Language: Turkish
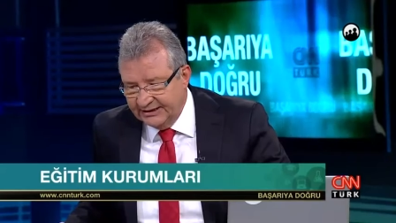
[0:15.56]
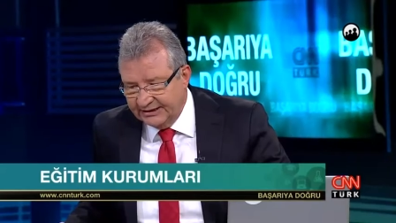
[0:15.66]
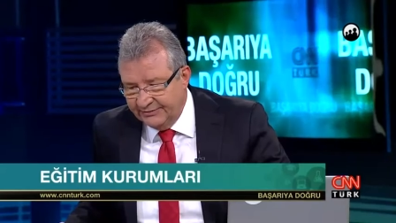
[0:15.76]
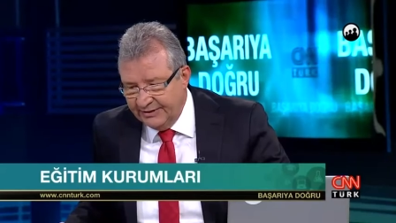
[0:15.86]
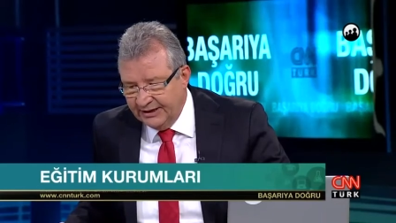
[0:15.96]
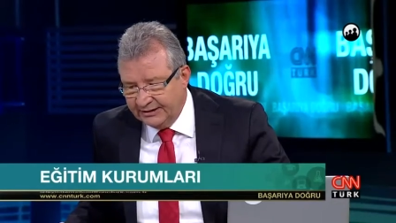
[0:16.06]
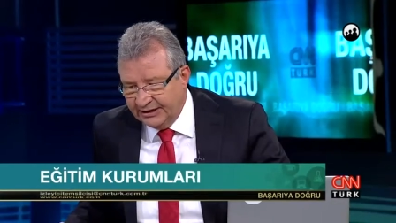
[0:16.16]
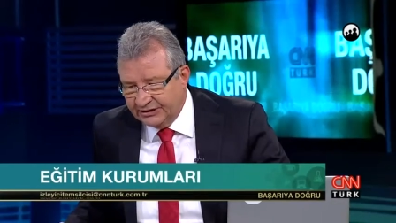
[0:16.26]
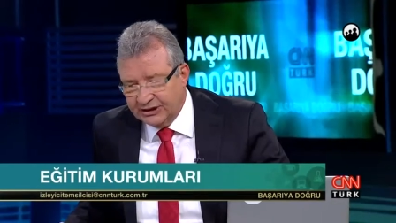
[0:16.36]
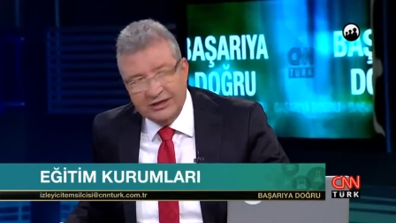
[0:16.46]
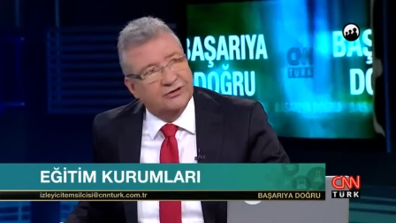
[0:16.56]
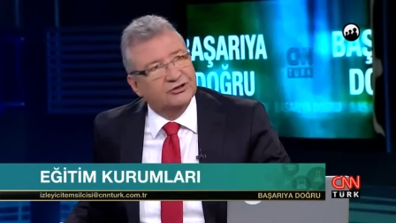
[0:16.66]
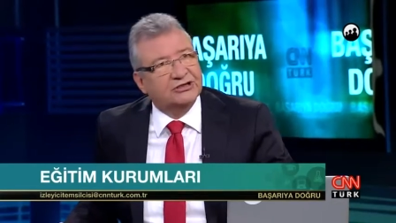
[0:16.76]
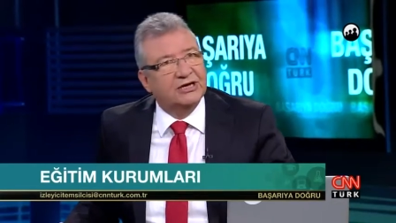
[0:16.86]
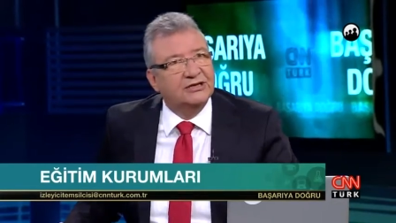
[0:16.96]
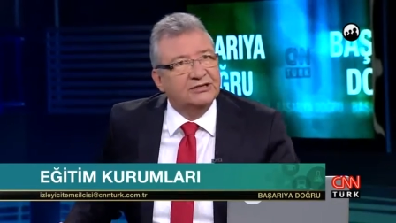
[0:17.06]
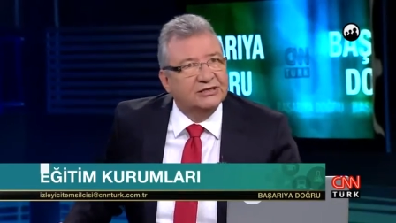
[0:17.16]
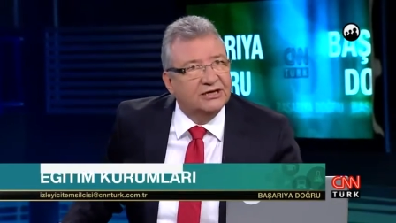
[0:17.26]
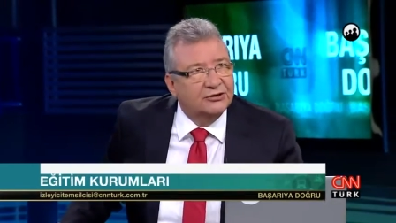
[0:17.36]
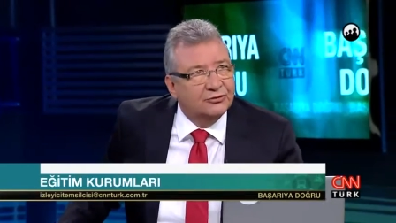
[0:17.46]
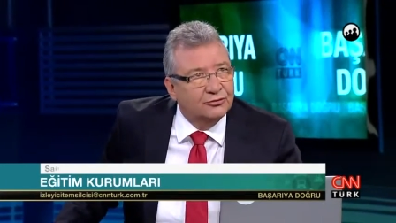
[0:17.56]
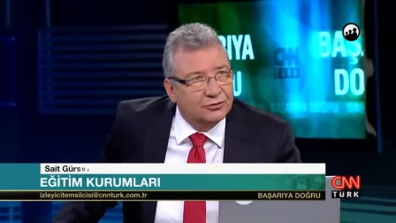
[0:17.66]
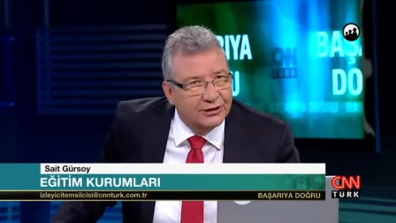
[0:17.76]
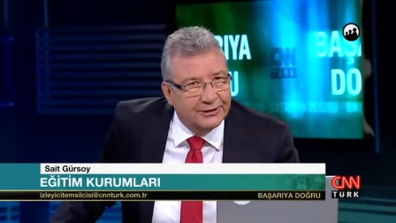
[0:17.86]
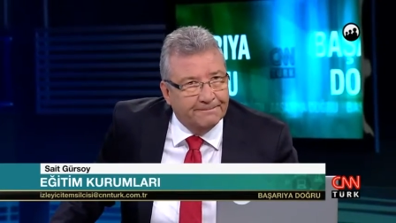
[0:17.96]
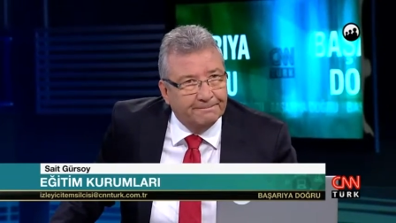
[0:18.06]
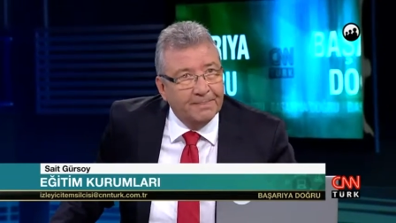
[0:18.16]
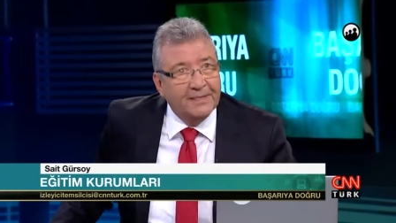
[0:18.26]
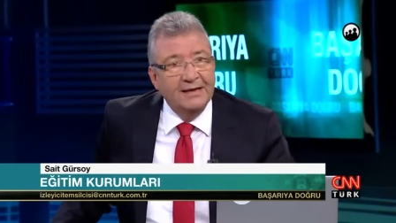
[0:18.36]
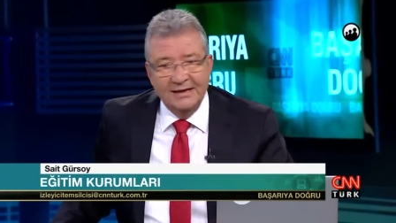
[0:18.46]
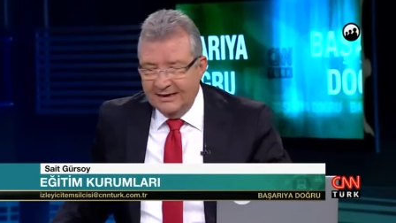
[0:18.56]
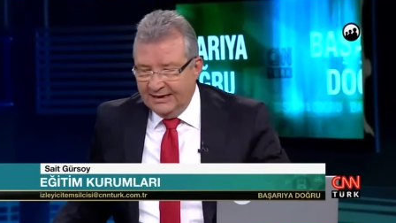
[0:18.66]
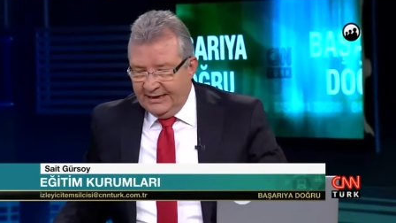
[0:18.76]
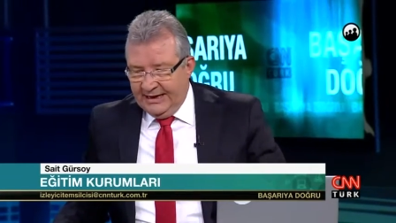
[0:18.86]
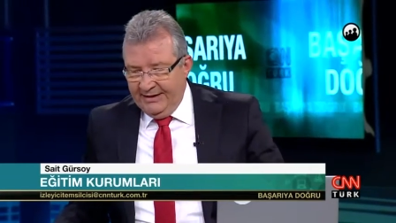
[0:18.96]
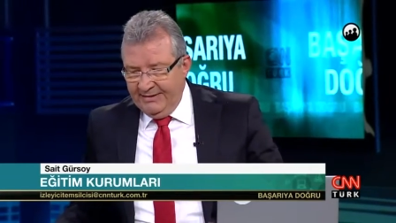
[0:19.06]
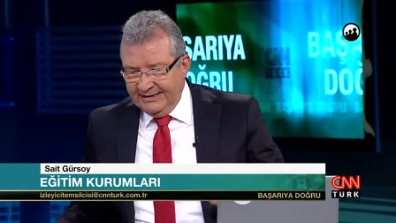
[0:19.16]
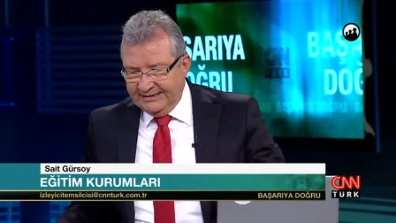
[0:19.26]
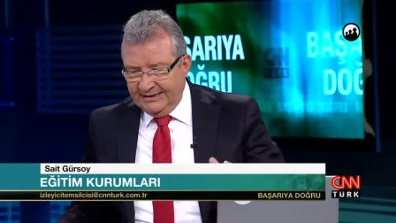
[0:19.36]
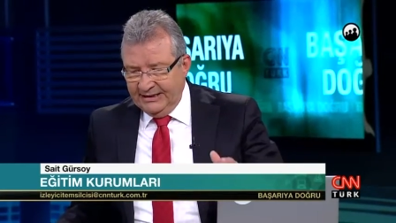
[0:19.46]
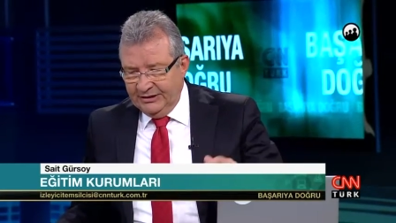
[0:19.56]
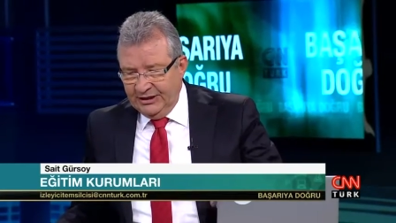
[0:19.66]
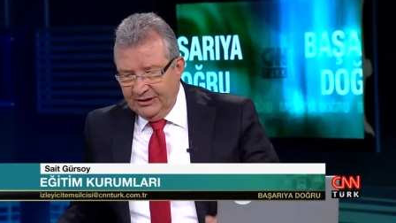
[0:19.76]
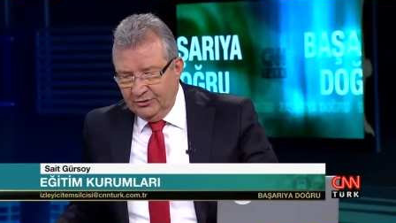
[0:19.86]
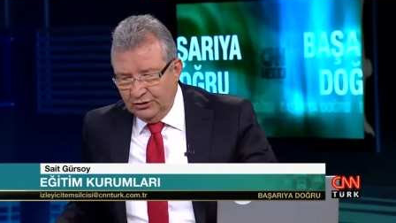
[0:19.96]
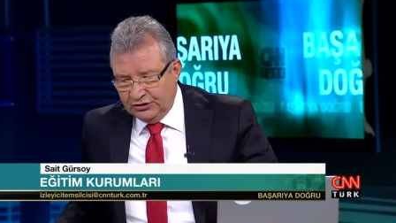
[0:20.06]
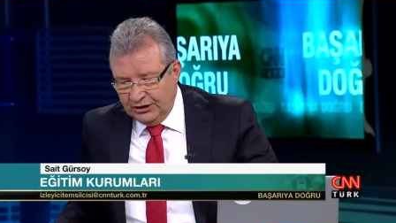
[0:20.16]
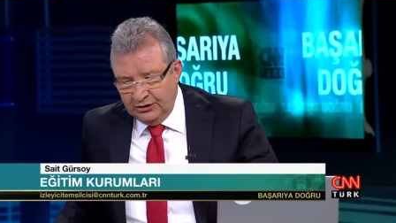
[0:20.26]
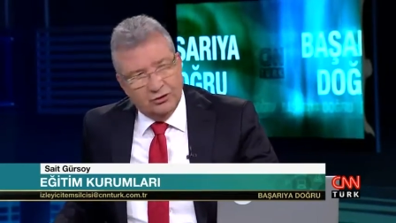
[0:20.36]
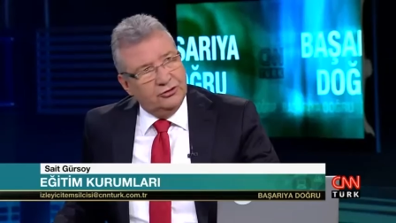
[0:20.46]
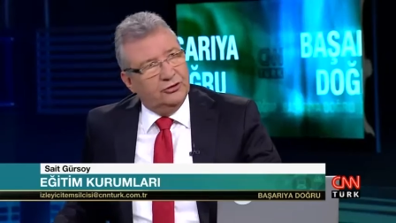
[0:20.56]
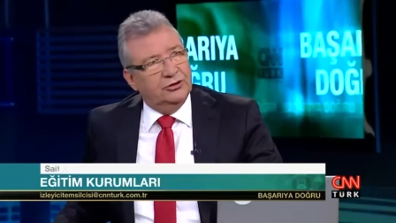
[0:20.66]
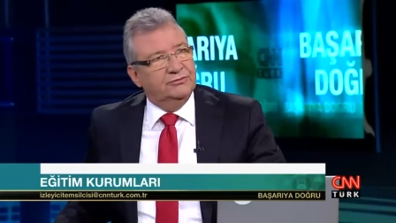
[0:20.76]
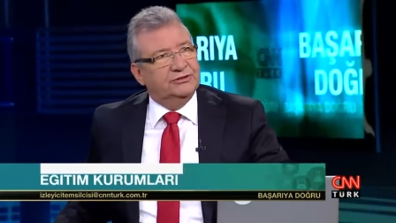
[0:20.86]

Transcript: Tamer Taşkaya hoş geldiniz değerli konuklarım. Hoş bulduk. Hemen Sayın e, Uysal'a dönüyorum.